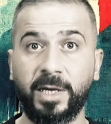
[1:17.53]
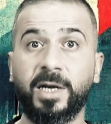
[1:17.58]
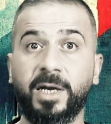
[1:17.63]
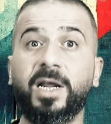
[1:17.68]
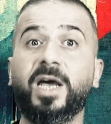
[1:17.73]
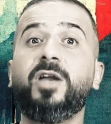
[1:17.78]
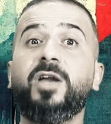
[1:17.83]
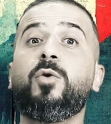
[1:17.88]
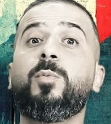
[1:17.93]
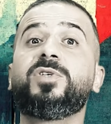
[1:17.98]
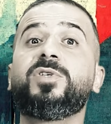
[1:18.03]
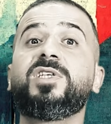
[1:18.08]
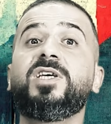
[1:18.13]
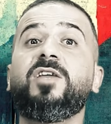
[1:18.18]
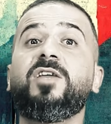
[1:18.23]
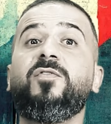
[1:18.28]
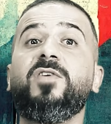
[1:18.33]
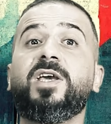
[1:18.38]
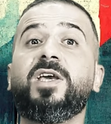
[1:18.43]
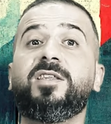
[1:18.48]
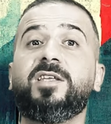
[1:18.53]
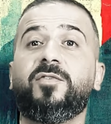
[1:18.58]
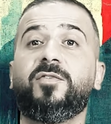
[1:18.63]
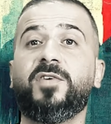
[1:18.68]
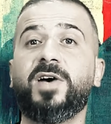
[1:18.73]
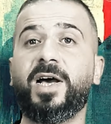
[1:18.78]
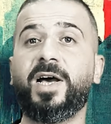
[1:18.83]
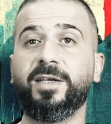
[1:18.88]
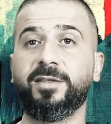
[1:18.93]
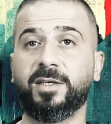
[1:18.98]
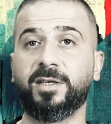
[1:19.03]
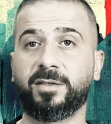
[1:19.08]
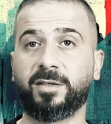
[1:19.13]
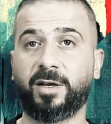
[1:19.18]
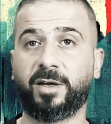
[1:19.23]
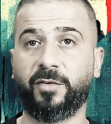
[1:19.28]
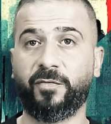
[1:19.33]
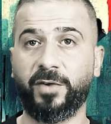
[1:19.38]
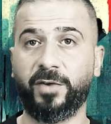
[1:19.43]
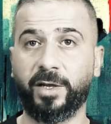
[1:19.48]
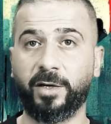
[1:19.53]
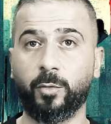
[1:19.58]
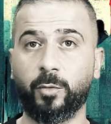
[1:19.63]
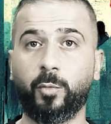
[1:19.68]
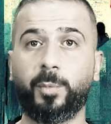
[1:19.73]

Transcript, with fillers: لأنه بصير في اكتفاء عند الطرفين